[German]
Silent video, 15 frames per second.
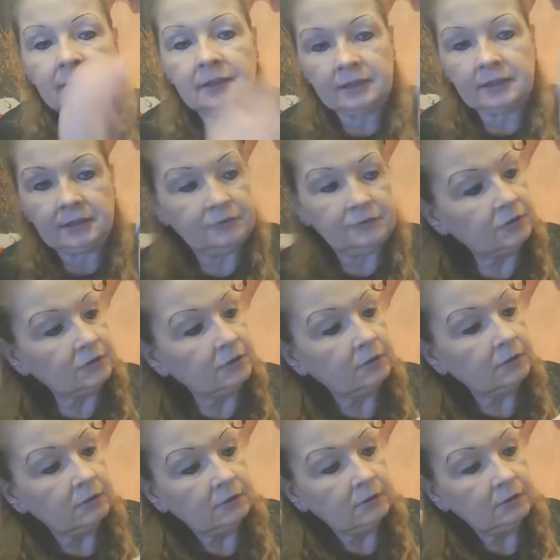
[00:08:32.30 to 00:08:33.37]
Hälfte
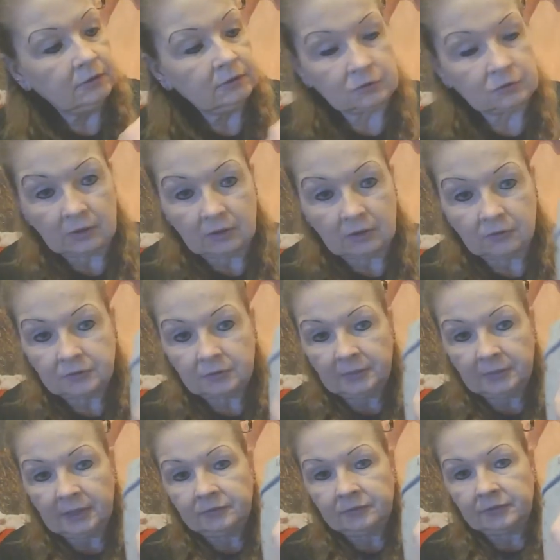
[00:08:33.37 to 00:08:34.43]
so
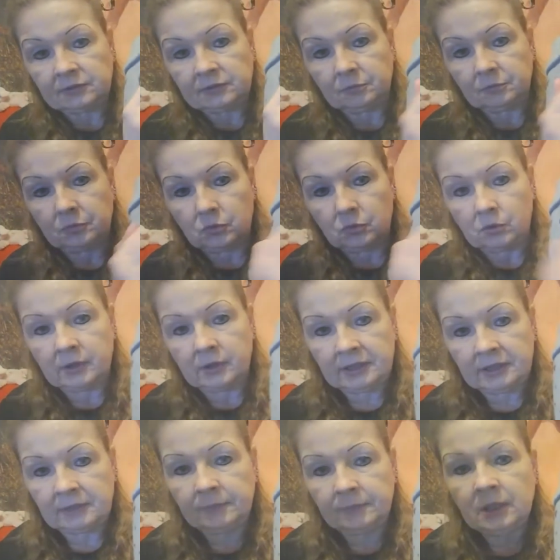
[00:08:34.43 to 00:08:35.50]
aufgemalt, wie so ein Bogen
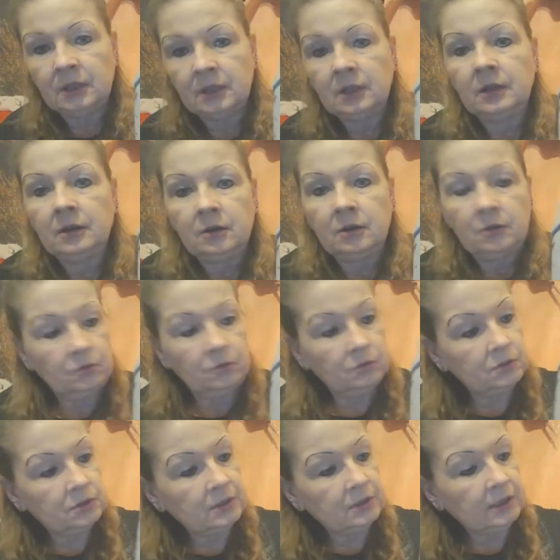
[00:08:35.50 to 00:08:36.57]
eben.
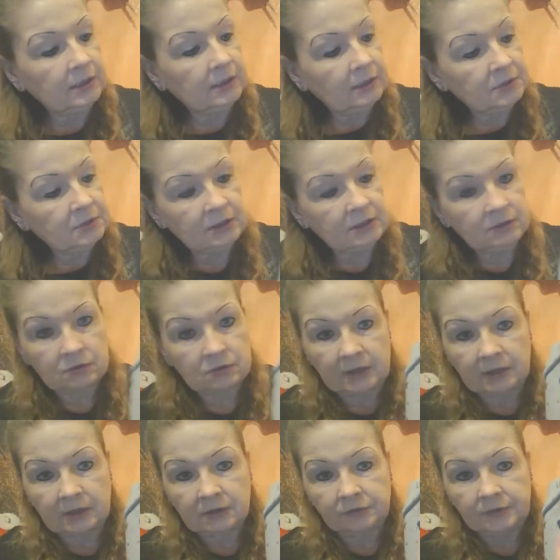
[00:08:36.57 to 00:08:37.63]
Und dann habe ich die
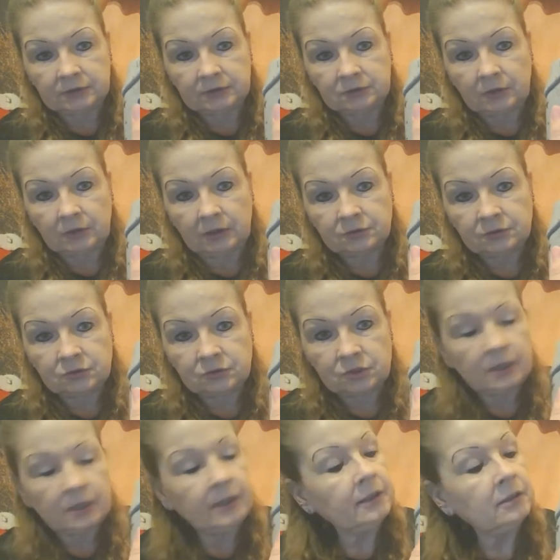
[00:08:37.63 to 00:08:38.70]
angefangen so
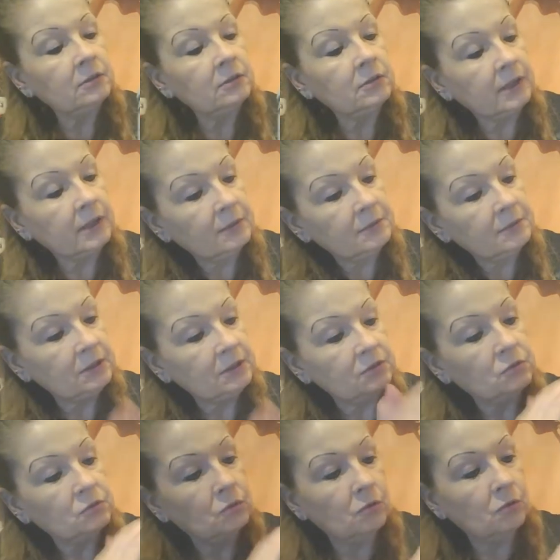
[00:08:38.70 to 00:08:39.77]
auszuschneiden. Dann habe ich die
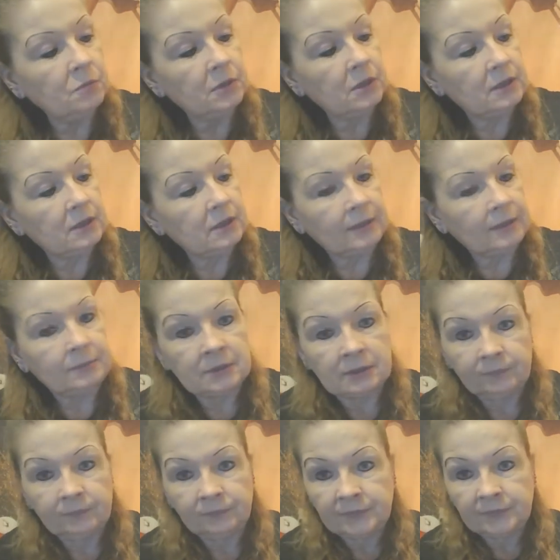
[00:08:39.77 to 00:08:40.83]
so umgeklappt,
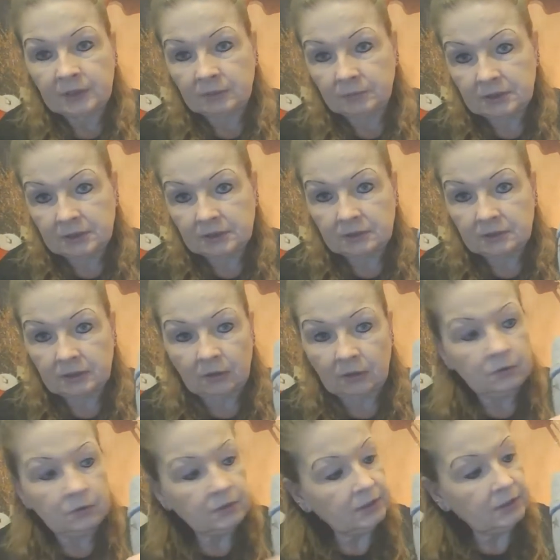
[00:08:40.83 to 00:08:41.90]
damit ich
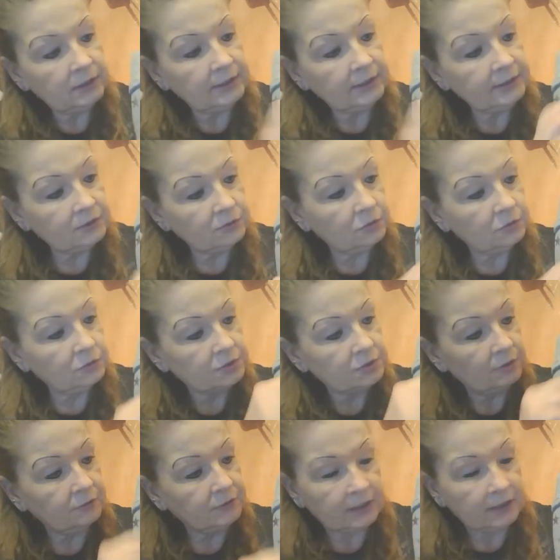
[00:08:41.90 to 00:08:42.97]
genau die gleiche Größe
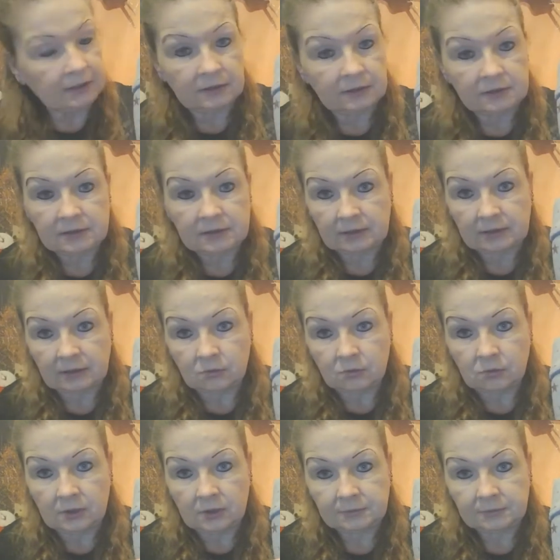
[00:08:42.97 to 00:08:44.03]
auf der anderen Seite
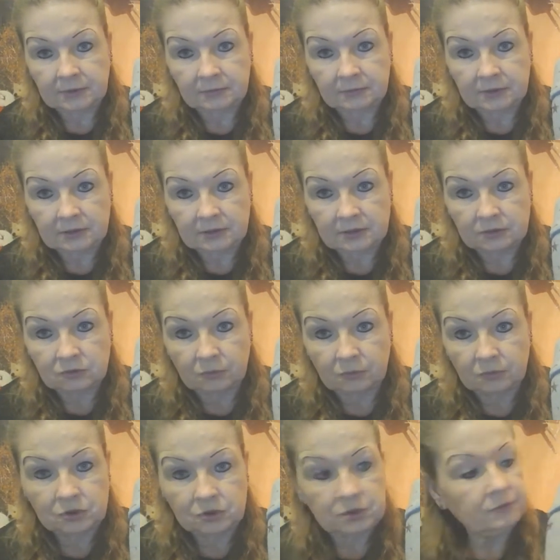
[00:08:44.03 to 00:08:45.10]
auch habe, damit er nicht krumm
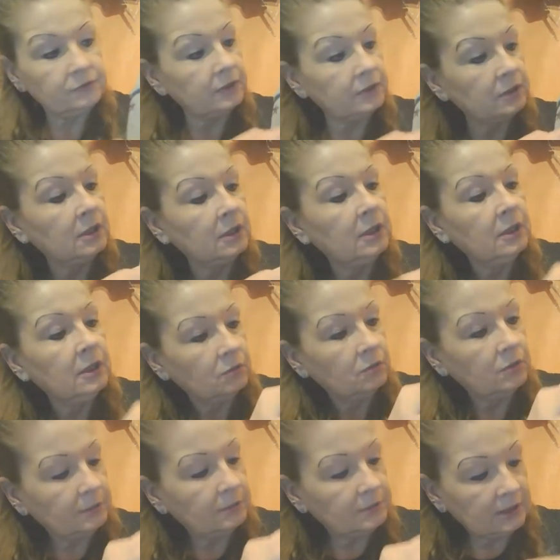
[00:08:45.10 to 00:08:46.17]
und schief wird. Und
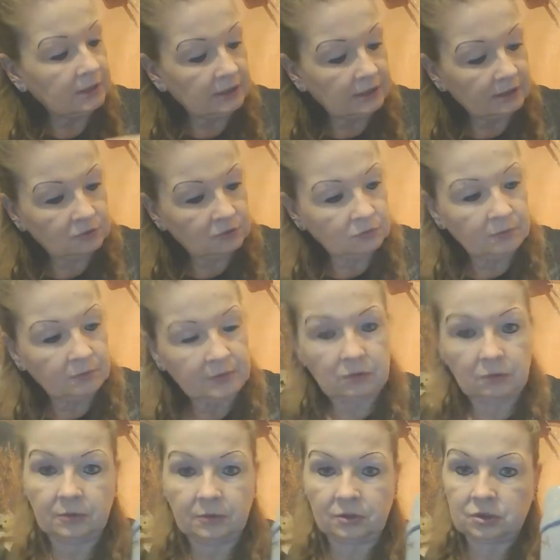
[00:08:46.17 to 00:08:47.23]
habe dann da
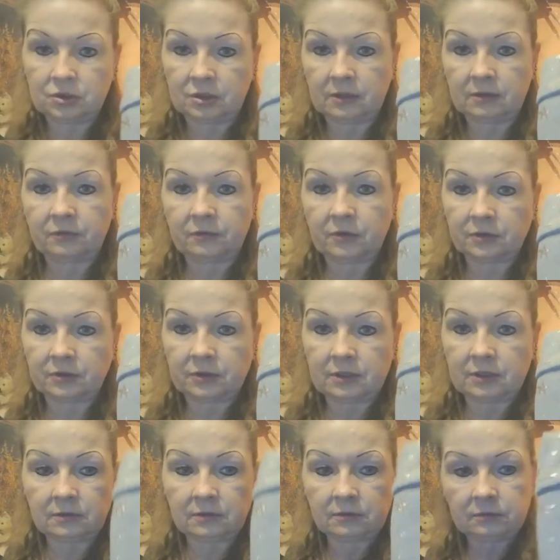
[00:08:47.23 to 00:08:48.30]
drumherum geschnitten,
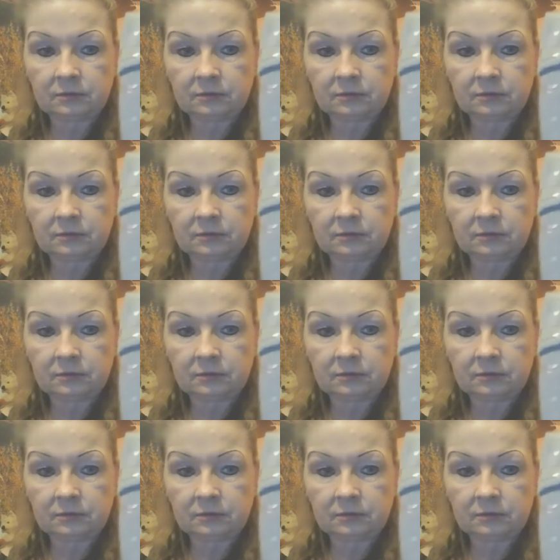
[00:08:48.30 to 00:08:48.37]
vorsichtig.